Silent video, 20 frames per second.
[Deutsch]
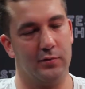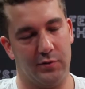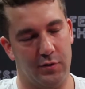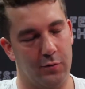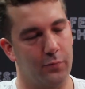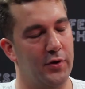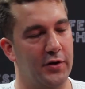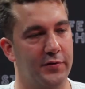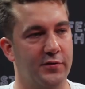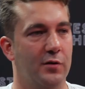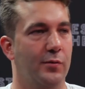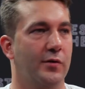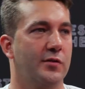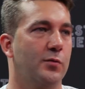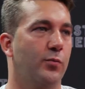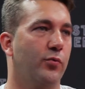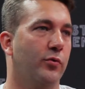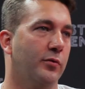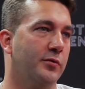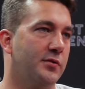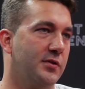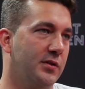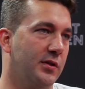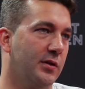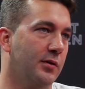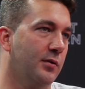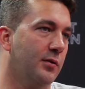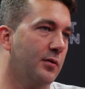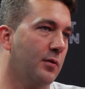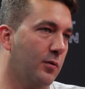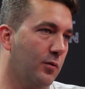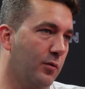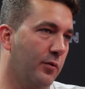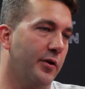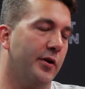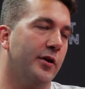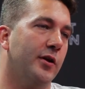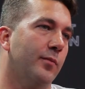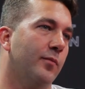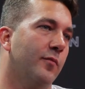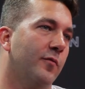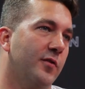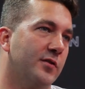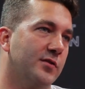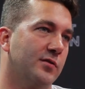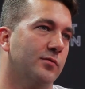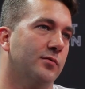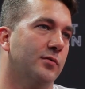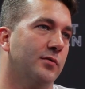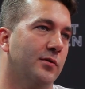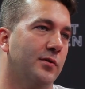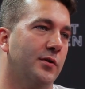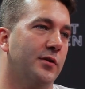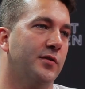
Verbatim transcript: komplett selber zu produzieren oder eben versuchen,